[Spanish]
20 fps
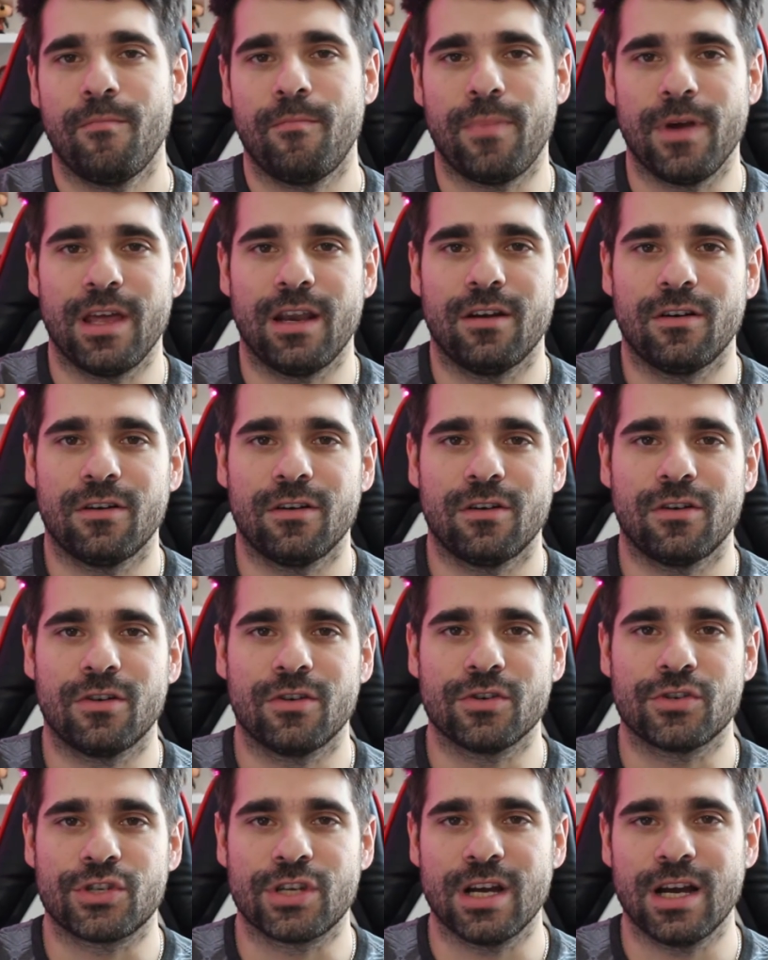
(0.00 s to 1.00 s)

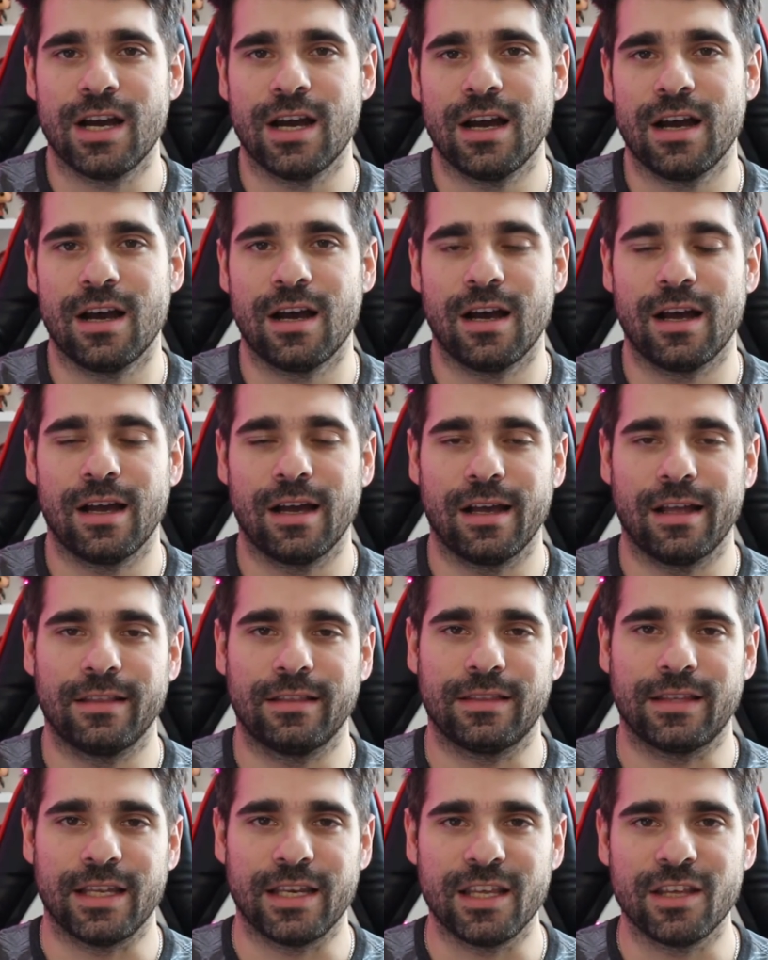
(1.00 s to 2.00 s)
pero ya
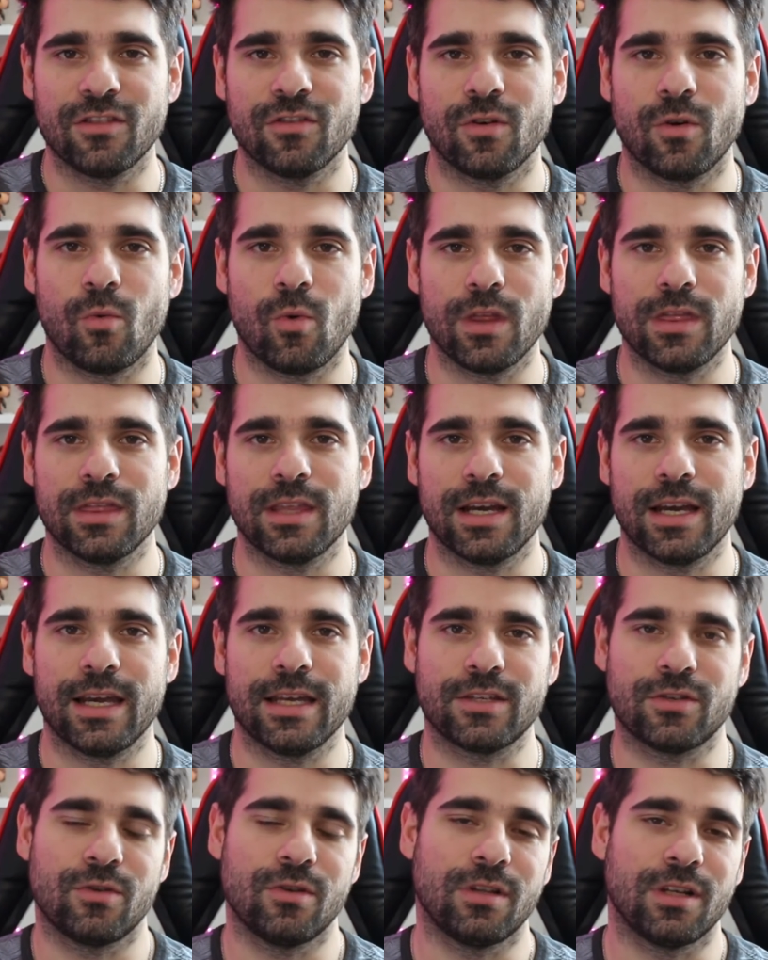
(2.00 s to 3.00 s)
teniendo en cuenta
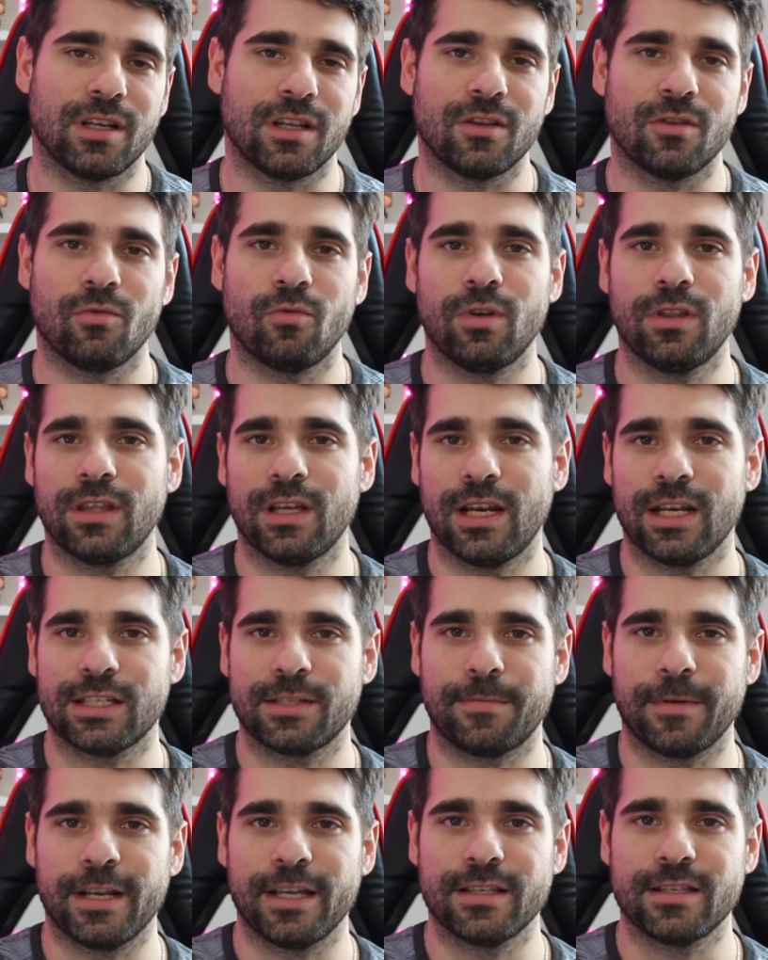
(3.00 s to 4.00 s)
eso y teniendo en cuenta la
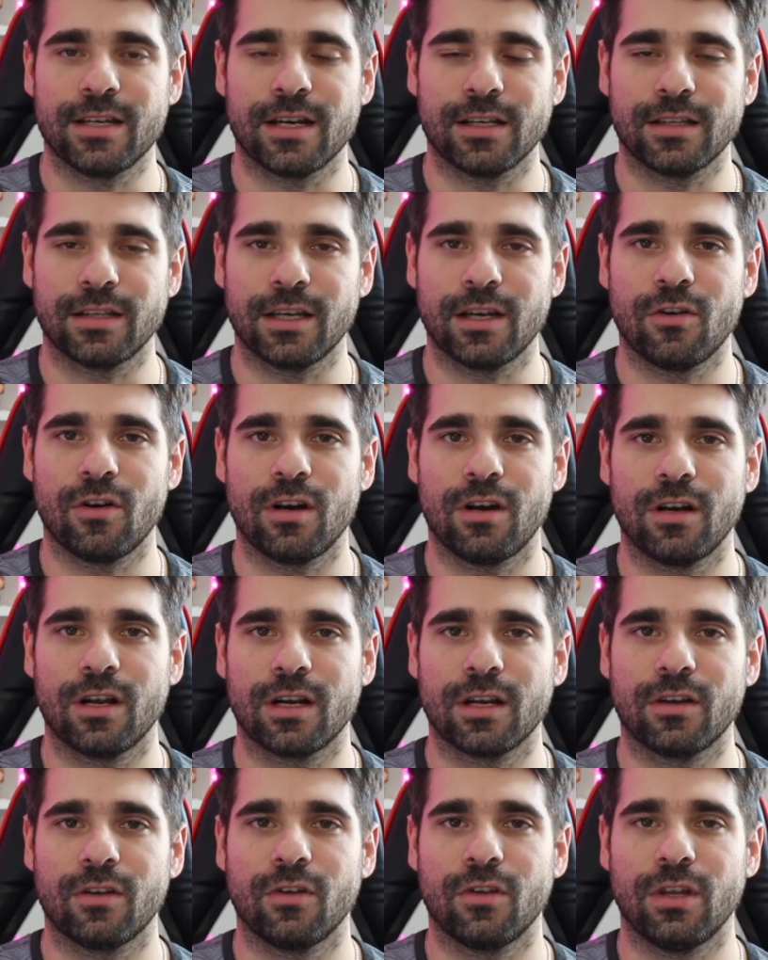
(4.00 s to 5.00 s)
experiencia que tengo a lo
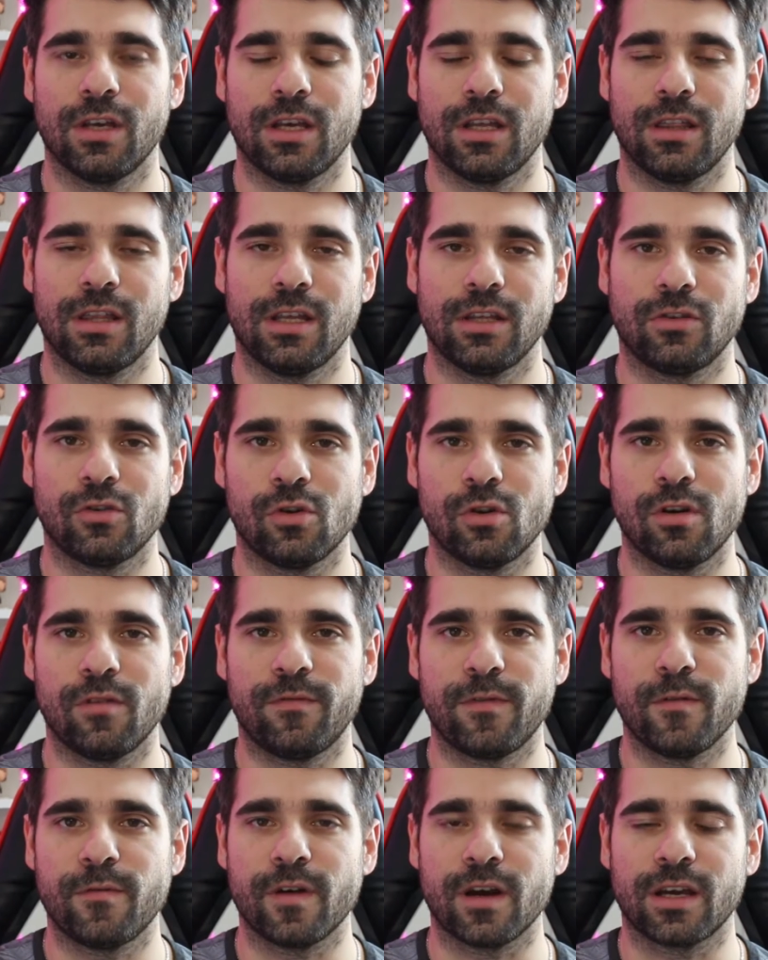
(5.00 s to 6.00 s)
largo de, todos los
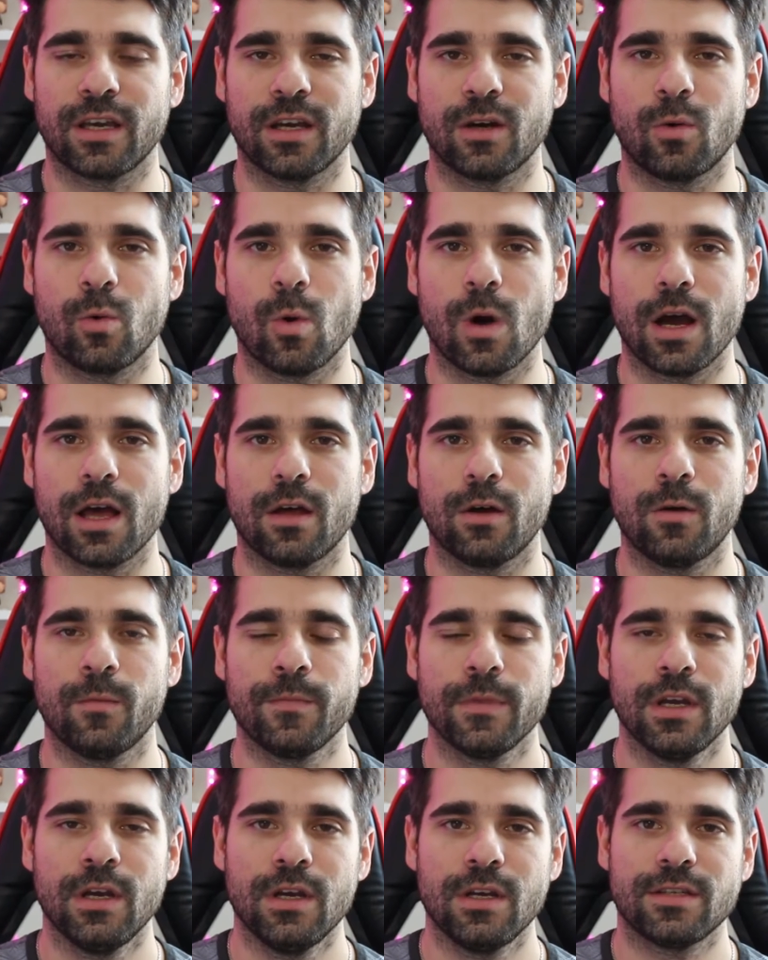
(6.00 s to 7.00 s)
FIFAs que he jugado,
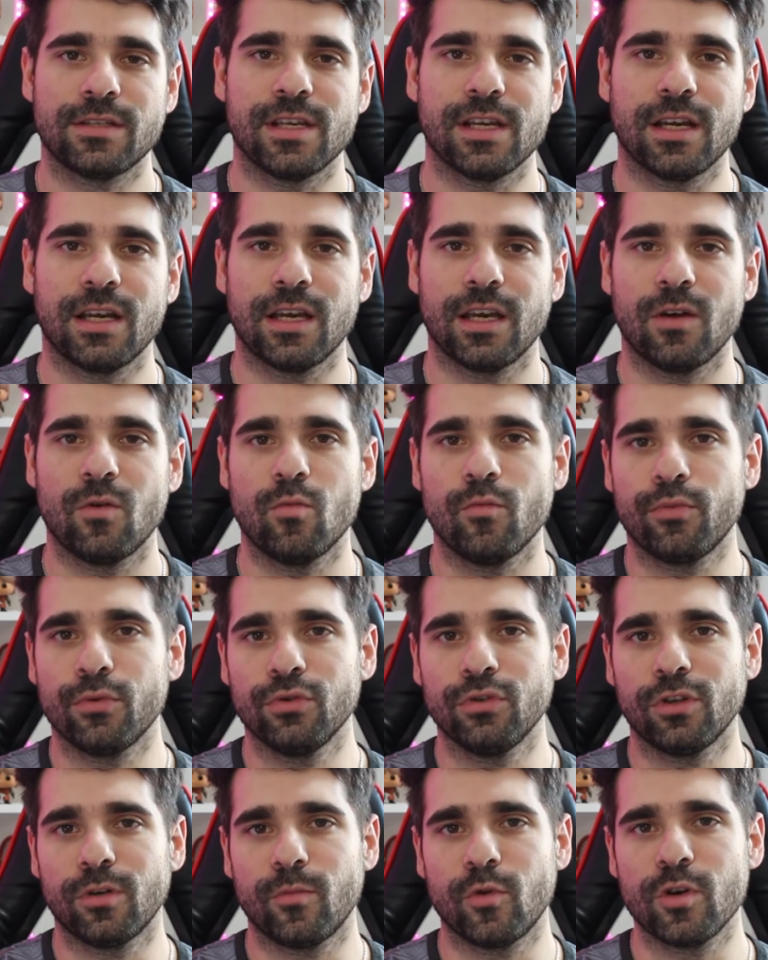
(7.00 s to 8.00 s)
sé que un
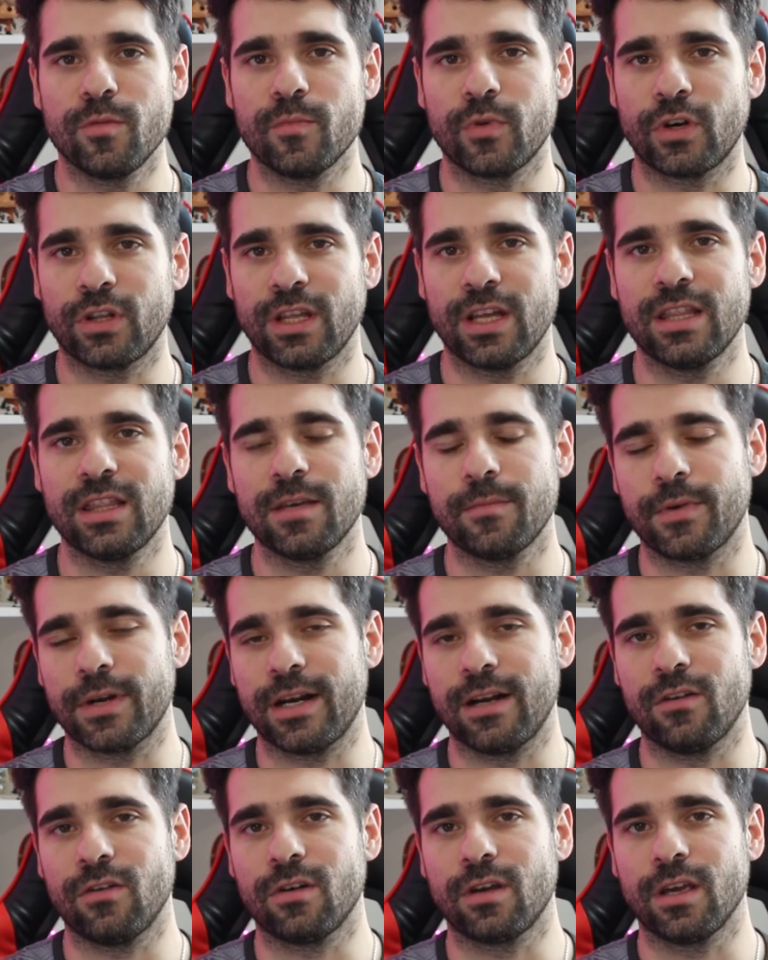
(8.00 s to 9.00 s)
punto muy importante para
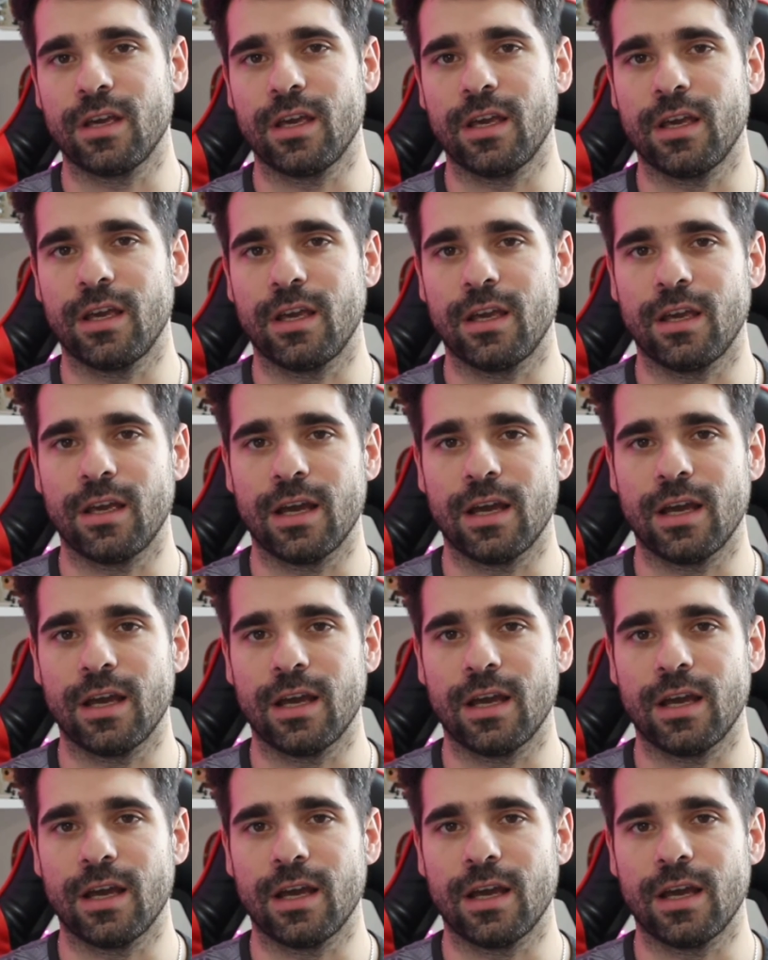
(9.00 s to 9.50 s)
los que